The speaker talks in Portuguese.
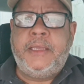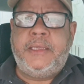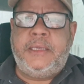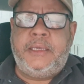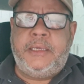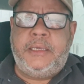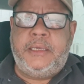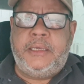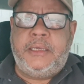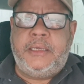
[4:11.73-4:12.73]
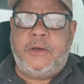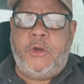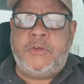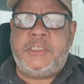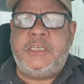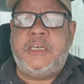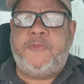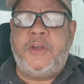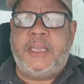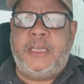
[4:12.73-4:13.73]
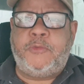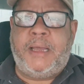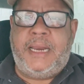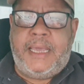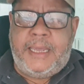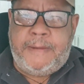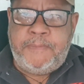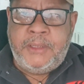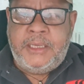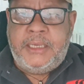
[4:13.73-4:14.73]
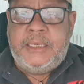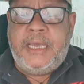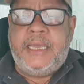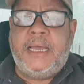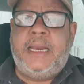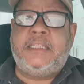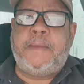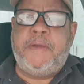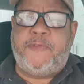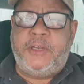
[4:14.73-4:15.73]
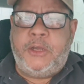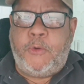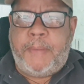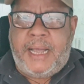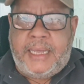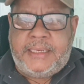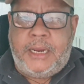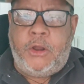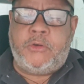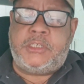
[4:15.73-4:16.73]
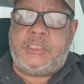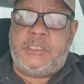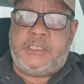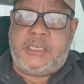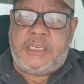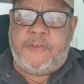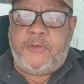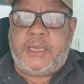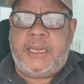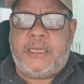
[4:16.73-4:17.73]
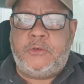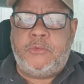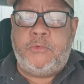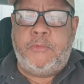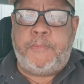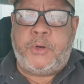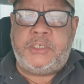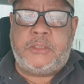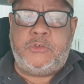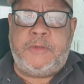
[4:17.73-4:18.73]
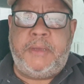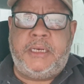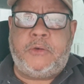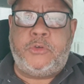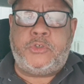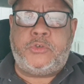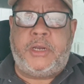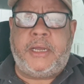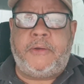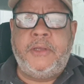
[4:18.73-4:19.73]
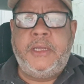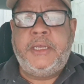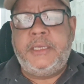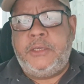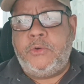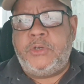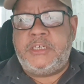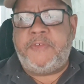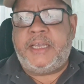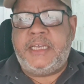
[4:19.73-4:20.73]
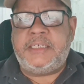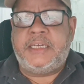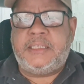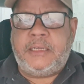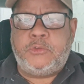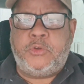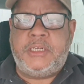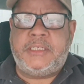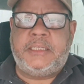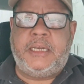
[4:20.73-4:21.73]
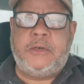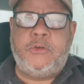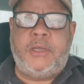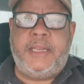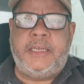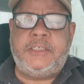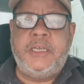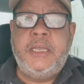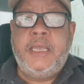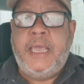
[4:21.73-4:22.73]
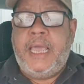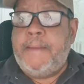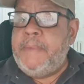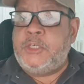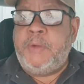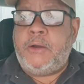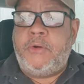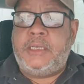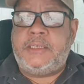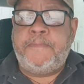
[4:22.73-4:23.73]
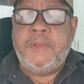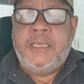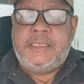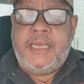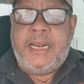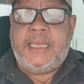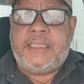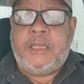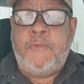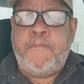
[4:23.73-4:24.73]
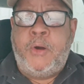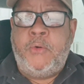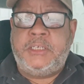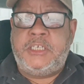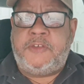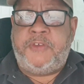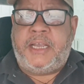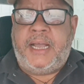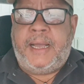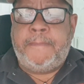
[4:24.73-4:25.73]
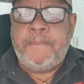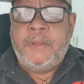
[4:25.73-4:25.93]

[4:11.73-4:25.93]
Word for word: e logo em seguida foi criada uma lei, e aí a lei também foi derrubada, e logo em seguida foi criado um, um projeto de emenda constitucional. E hoje a vaquejada está autorizada lá no Nordeste. É a mesma coisa. Será que é tão bom a gente ficar